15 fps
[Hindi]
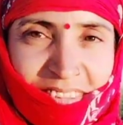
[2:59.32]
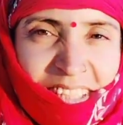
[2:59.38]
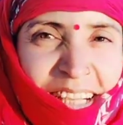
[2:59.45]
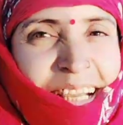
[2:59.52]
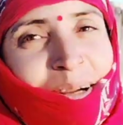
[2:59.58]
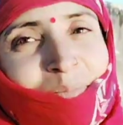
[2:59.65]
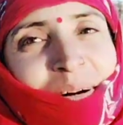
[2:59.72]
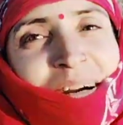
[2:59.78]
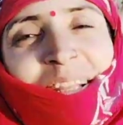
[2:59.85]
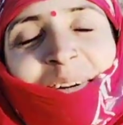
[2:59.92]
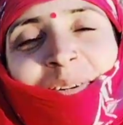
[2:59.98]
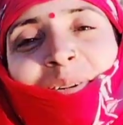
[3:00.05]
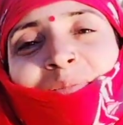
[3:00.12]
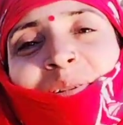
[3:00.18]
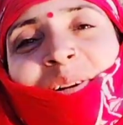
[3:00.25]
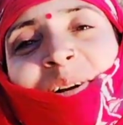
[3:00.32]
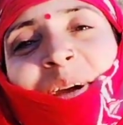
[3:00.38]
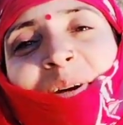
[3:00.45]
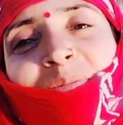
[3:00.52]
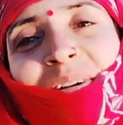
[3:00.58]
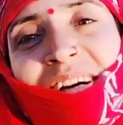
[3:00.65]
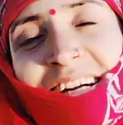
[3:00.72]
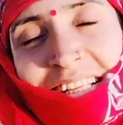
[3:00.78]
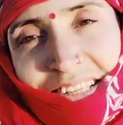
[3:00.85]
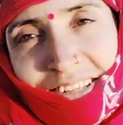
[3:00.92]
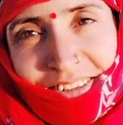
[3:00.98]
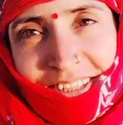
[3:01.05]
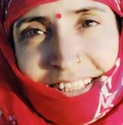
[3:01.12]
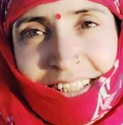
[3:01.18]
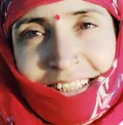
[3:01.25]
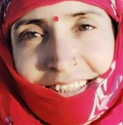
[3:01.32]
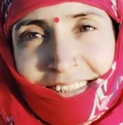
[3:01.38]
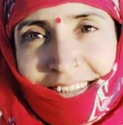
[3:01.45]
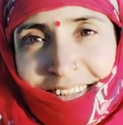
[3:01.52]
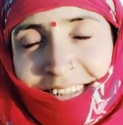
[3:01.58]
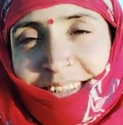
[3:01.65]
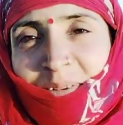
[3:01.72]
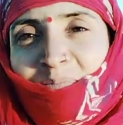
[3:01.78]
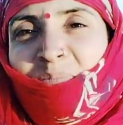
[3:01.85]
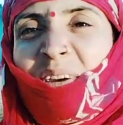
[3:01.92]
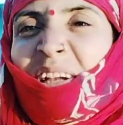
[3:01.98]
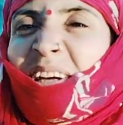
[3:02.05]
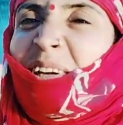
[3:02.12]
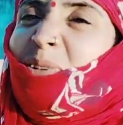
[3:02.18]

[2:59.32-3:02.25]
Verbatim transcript: अरे भाई लोगों मेरो के बिगाड़ से रहते मेरे कन